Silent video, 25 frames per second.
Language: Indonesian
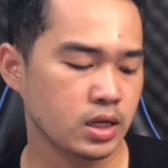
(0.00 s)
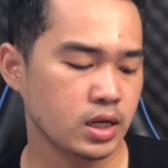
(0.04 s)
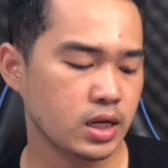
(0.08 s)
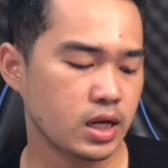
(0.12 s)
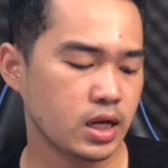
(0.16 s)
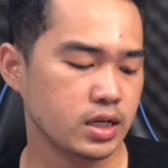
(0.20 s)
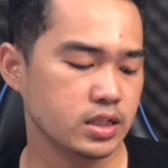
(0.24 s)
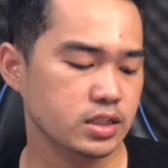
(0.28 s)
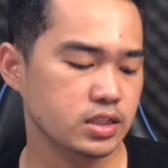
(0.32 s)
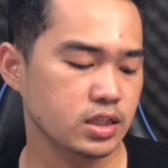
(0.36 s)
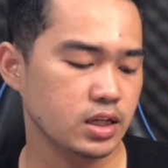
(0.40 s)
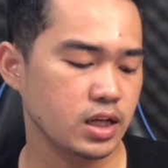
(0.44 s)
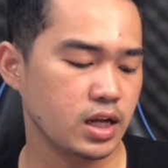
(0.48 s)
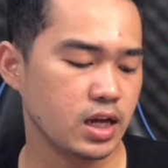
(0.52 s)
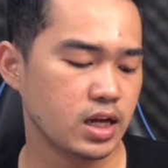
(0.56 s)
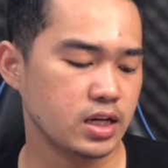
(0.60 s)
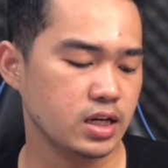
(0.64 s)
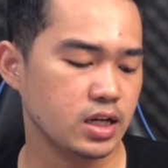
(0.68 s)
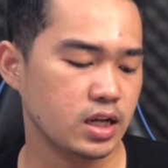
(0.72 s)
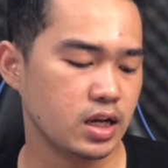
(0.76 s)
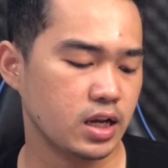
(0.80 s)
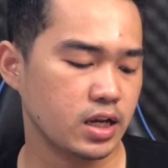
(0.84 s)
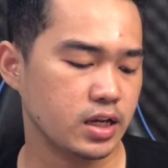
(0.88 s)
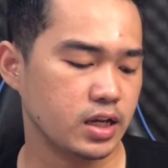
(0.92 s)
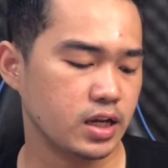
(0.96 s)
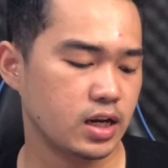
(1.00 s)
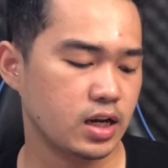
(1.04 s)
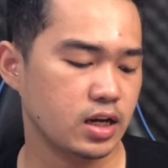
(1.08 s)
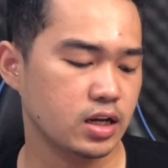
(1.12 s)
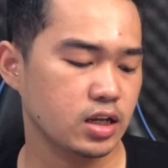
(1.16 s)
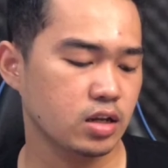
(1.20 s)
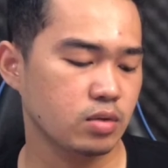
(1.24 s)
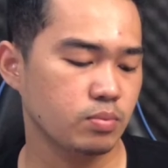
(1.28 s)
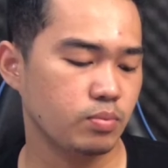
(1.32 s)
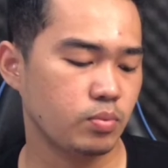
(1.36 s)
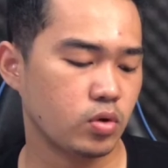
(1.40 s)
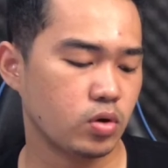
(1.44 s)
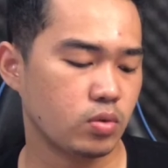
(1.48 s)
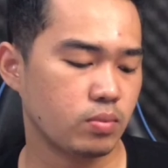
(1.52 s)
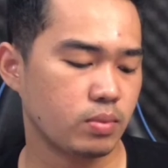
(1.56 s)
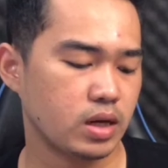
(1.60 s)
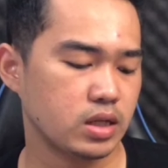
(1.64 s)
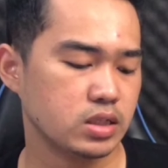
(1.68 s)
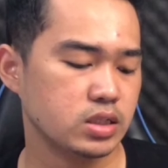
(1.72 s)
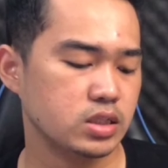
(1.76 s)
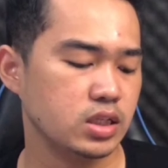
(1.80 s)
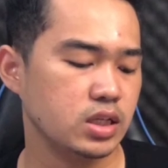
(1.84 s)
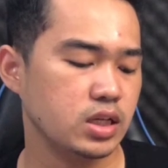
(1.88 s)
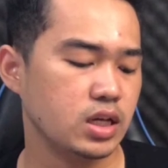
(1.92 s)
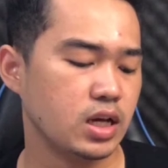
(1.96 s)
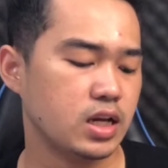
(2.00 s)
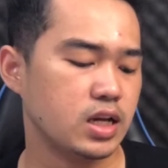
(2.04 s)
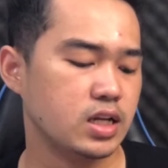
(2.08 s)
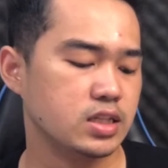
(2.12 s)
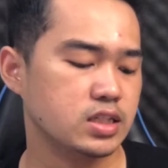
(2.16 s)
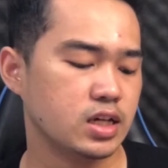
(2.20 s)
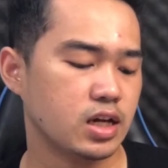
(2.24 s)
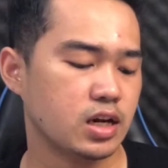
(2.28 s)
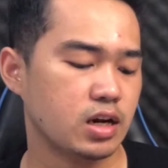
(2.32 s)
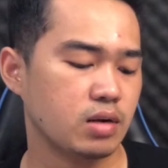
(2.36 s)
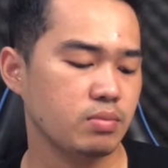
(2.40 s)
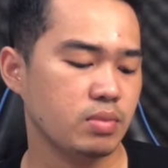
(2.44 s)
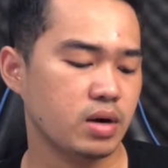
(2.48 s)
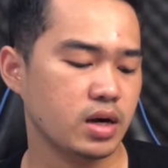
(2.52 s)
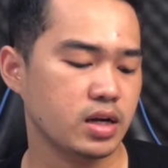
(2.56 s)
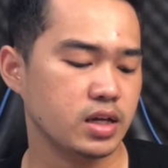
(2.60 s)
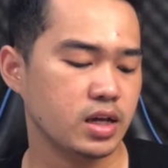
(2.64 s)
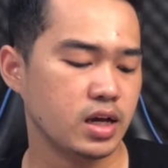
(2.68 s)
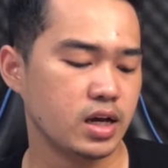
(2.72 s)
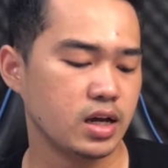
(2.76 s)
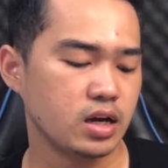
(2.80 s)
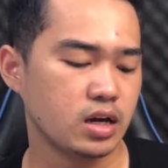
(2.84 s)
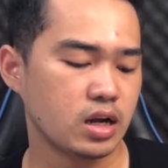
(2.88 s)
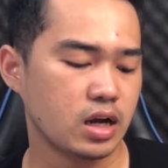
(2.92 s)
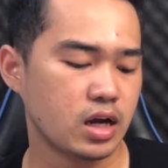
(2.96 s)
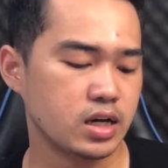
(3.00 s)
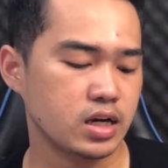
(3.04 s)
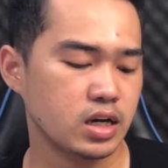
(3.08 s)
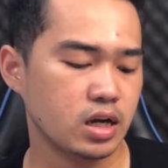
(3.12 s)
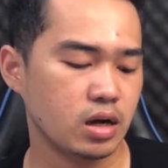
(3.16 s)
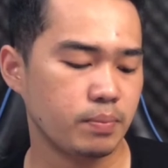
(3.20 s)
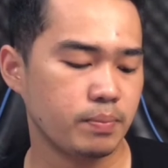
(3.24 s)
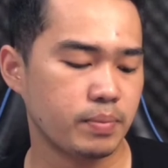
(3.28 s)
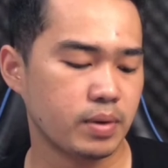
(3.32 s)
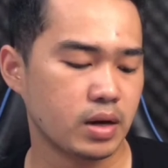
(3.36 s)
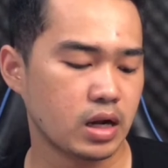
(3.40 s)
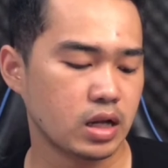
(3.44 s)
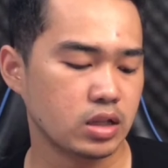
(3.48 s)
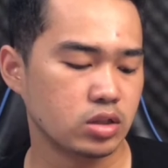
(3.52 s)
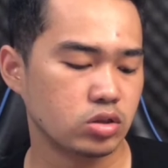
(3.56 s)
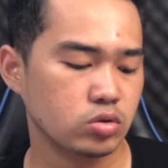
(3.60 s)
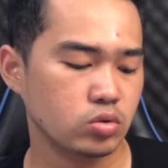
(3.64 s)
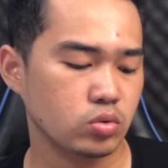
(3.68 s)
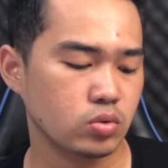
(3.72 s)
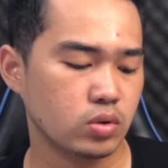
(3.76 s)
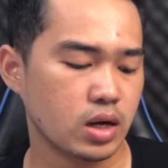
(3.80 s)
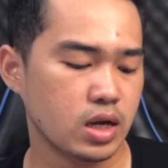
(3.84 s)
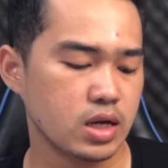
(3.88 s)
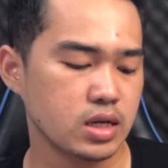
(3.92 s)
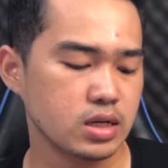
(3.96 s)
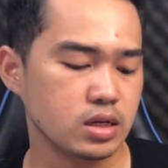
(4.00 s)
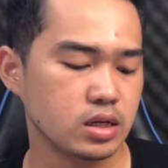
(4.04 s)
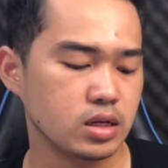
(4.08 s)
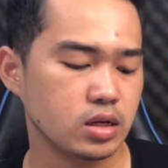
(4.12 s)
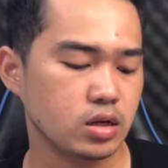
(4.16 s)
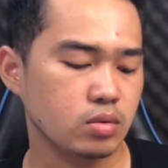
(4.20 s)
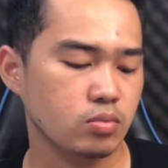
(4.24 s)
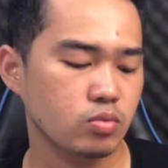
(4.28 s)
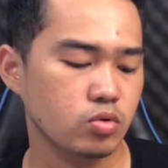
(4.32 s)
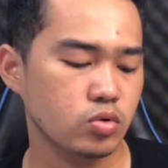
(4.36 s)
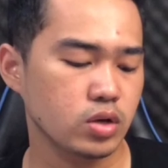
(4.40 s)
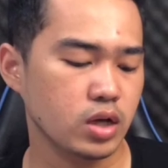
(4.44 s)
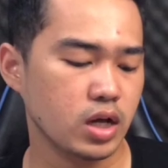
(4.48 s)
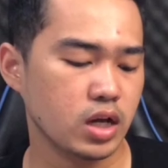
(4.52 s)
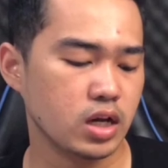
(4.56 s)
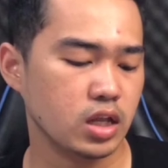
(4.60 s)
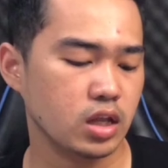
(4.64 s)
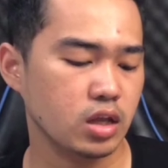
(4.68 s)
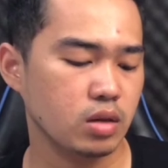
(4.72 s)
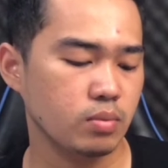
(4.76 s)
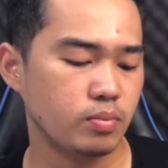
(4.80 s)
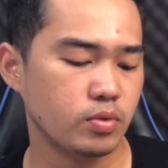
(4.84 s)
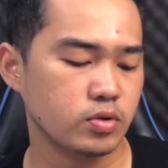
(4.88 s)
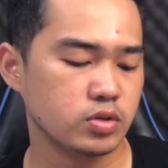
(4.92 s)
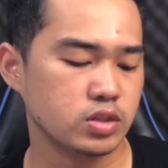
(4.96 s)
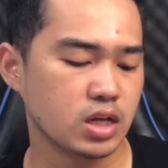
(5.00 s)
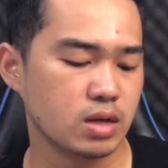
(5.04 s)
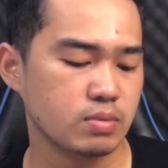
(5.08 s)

Nah, di sini ada layanan informasi, ada cara bayar, ada peraturan, kemudian info